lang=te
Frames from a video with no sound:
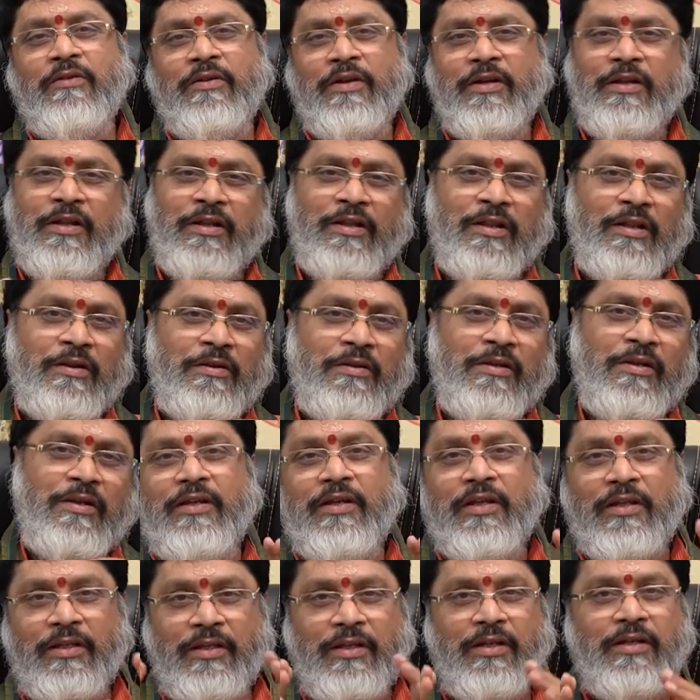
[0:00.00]
ఏంటి అన్నారు
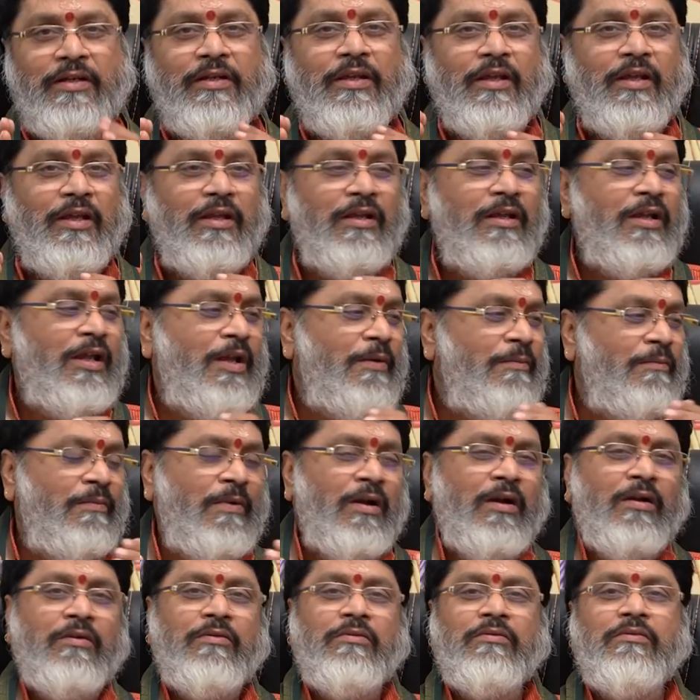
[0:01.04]
ఎందుకంటే
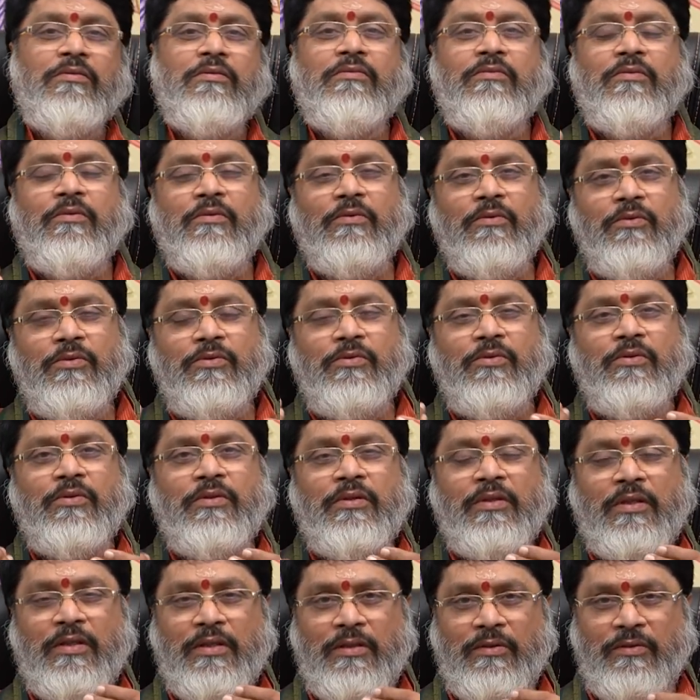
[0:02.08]
మాకు రోజు
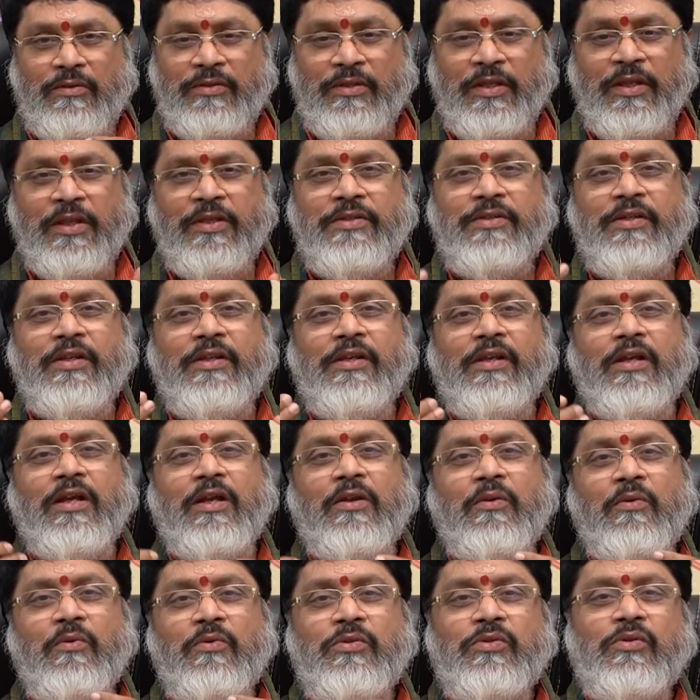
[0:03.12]
దినచర్యగా
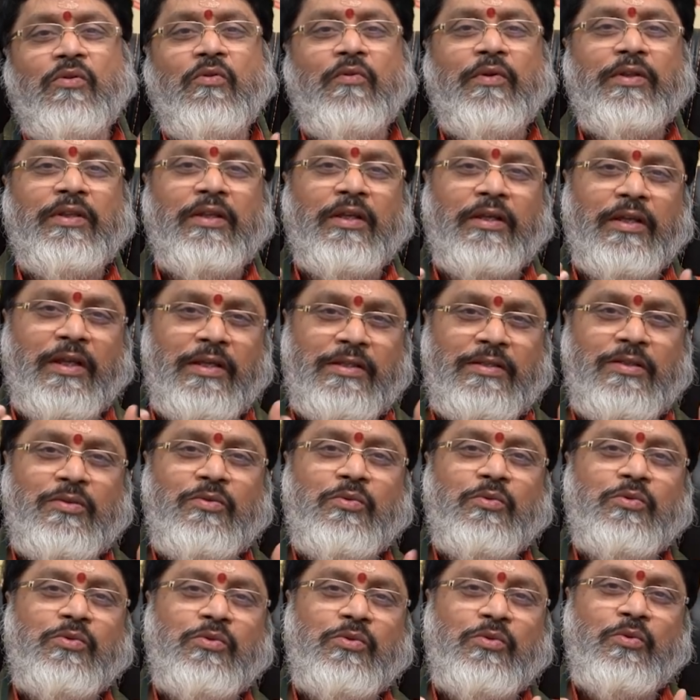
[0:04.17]
రోజుకు వంద కేసులు
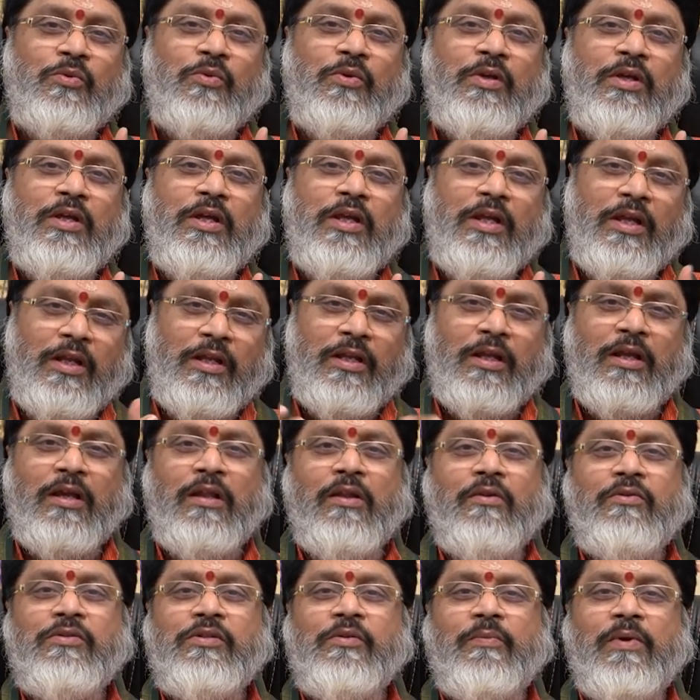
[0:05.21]
చూస్తూ గ్రహాల
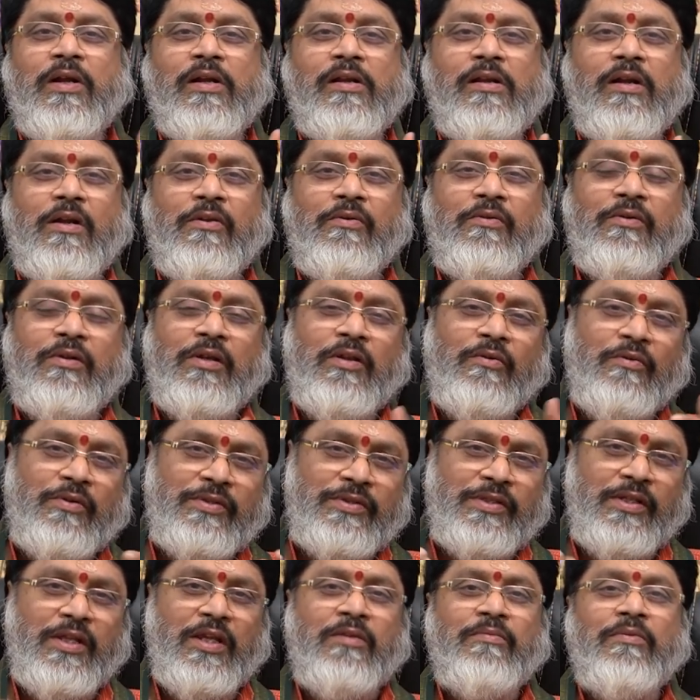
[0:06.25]
గురించి మాట్లాడుకుంటే ఒక
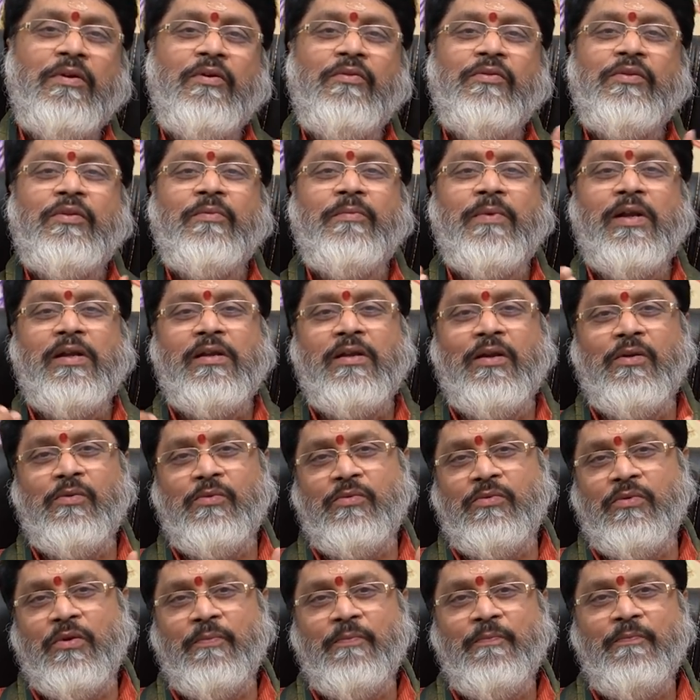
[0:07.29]
స్నేహభావంతో
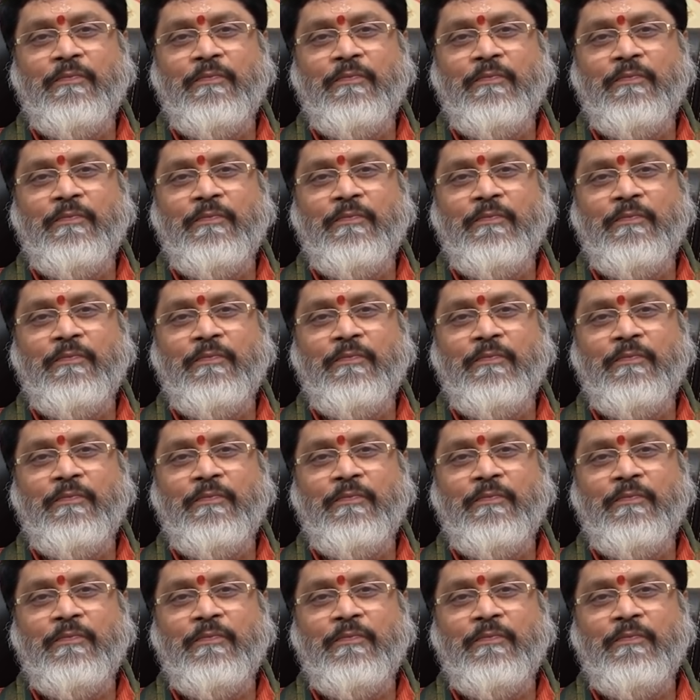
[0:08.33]
మాట్లాడుకుంటాం